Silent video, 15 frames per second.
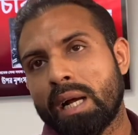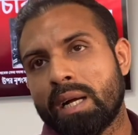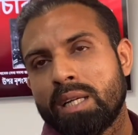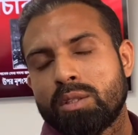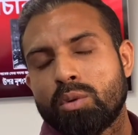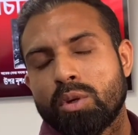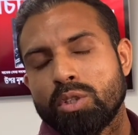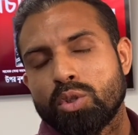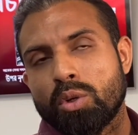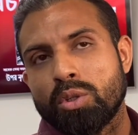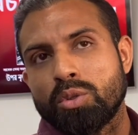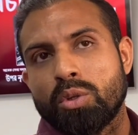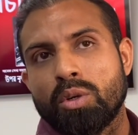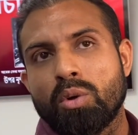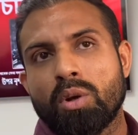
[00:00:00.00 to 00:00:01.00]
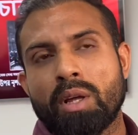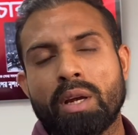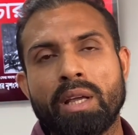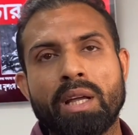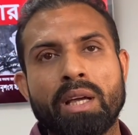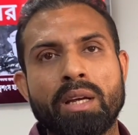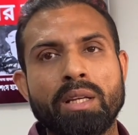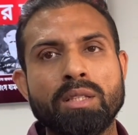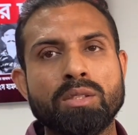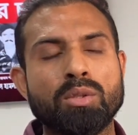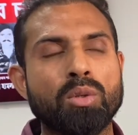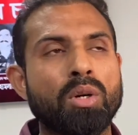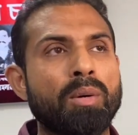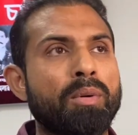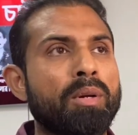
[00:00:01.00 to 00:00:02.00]
আঘাত করে সরাসরি গলার এখানে সো
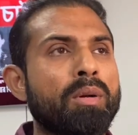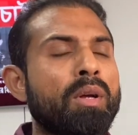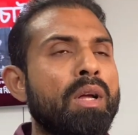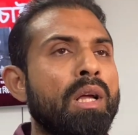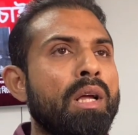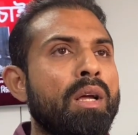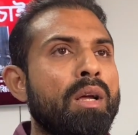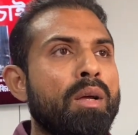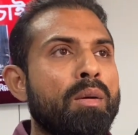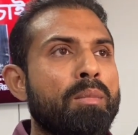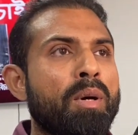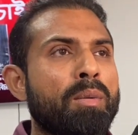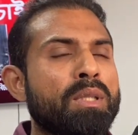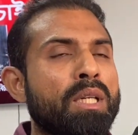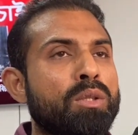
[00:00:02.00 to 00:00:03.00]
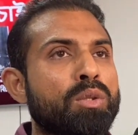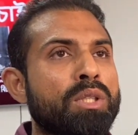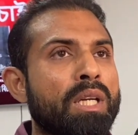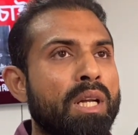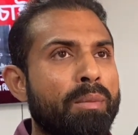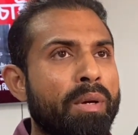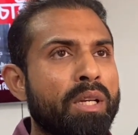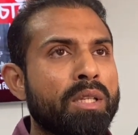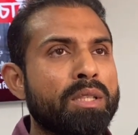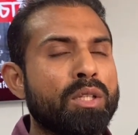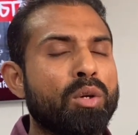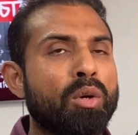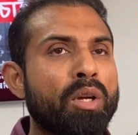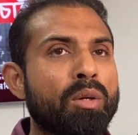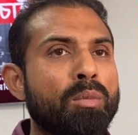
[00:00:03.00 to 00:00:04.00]
আমার বাবা যেহেতু সেনাবাহিনীতে ছিল
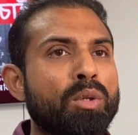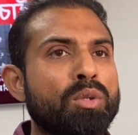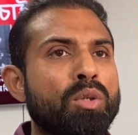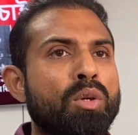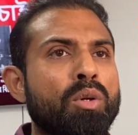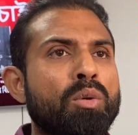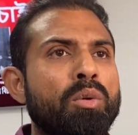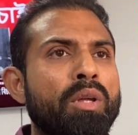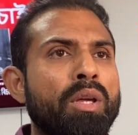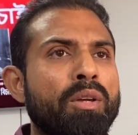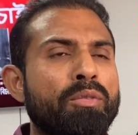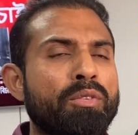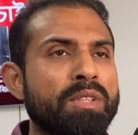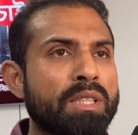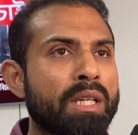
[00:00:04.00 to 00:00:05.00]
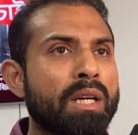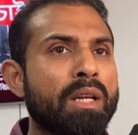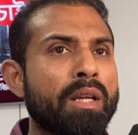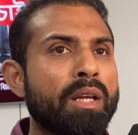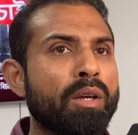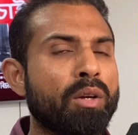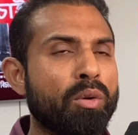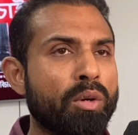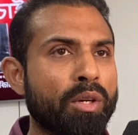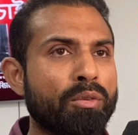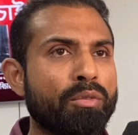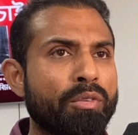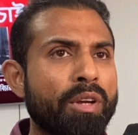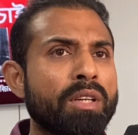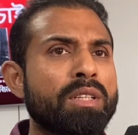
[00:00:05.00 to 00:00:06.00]
অনেক বছর উনি ফিজিক্যালি অনেক
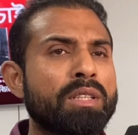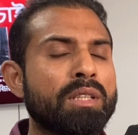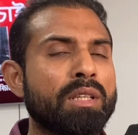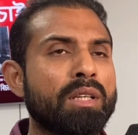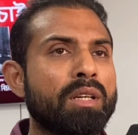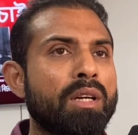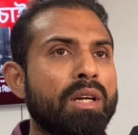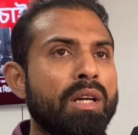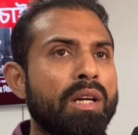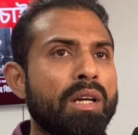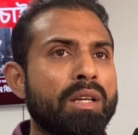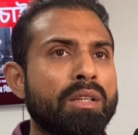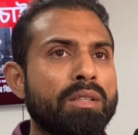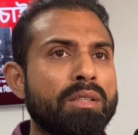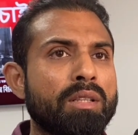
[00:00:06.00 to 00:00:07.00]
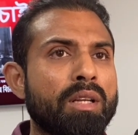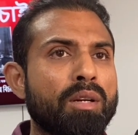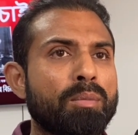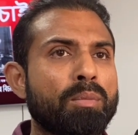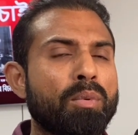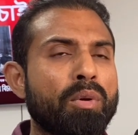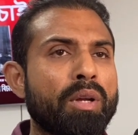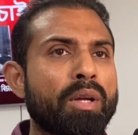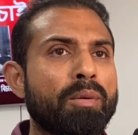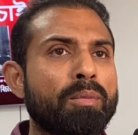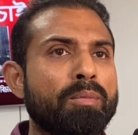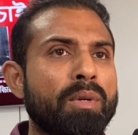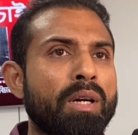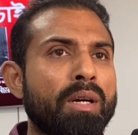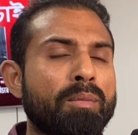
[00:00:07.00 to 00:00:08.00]
ফিট অ্যান্ড তারপরে
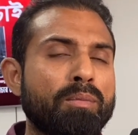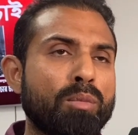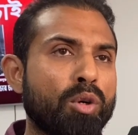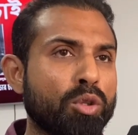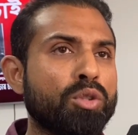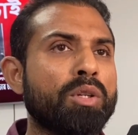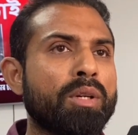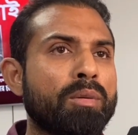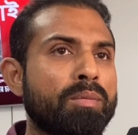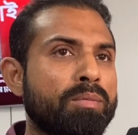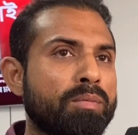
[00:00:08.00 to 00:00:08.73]
বয়সের